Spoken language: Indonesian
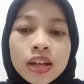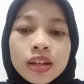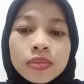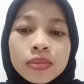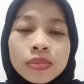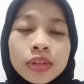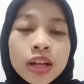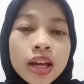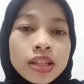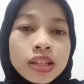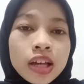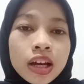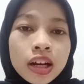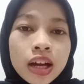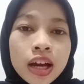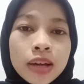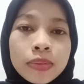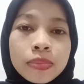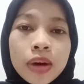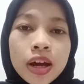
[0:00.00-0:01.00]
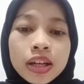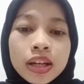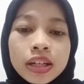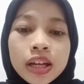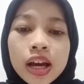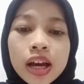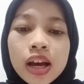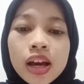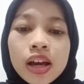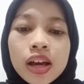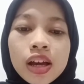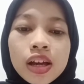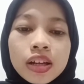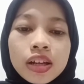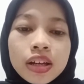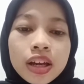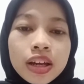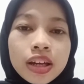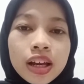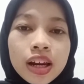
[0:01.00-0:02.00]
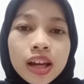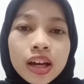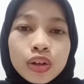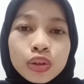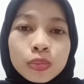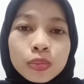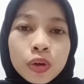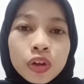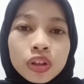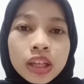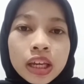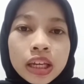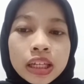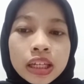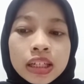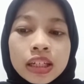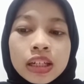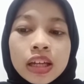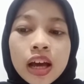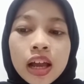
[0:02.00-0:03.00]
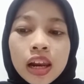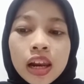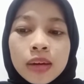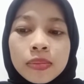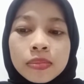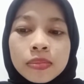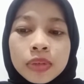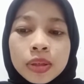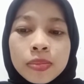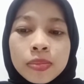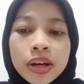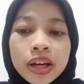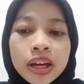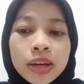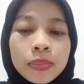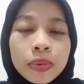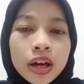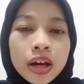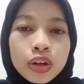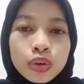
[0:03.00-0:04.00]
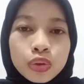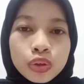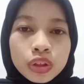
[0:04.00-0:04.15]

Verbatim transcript: berdasarkan pada daya larut protein dalam berbagai pelarut.